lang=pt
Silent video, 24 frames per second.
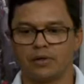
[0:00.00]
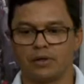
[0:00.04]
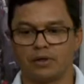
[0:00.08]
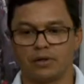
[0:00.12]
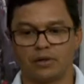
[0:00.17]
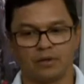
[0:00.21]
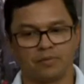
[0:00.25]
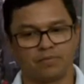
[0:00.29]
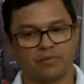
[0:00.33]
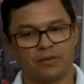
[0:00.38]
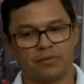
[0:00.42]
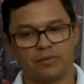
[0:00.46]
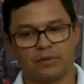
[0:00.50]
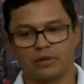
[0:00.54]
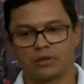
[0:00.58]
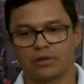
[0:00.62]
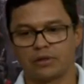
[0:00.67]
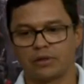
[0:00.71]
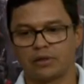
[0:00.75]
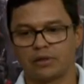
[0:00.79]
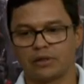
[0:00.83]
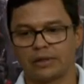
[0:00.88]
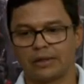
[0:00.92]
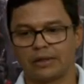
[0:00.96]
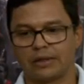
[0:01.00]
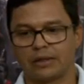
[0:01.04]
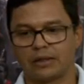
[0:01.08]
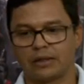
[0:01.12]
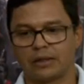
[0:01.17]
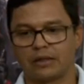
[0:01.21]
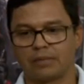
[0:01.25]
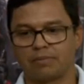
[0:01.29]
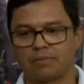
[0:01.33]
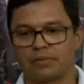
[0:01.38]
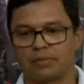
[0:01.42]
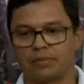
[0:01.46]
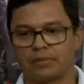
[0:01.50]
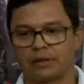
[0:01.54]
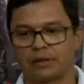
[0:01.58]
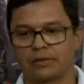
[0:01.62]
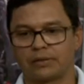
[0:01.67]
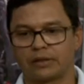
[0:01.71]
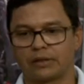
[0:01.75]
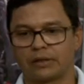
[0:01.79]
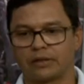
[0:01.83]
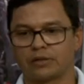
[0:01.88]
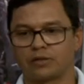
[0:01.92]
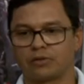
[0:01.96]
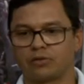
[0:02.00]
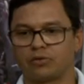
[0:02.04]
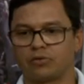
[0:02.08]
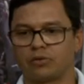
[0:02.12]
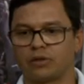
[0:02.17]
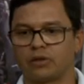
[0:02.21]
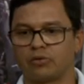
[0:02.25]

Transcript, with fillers: é, primeiro que é, essa questão